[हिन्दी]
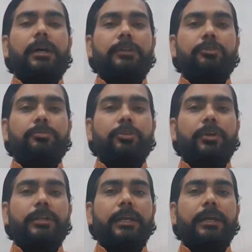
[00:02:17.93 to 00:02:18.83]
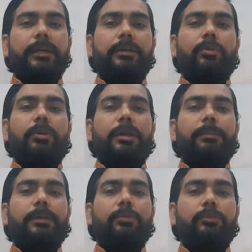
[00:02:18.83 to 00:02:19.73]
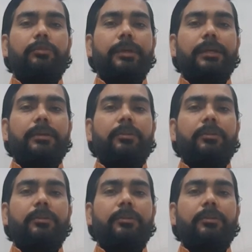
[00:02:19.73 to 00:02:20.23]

अशुभ चौगड़िया है रोग के बाद उद्वेग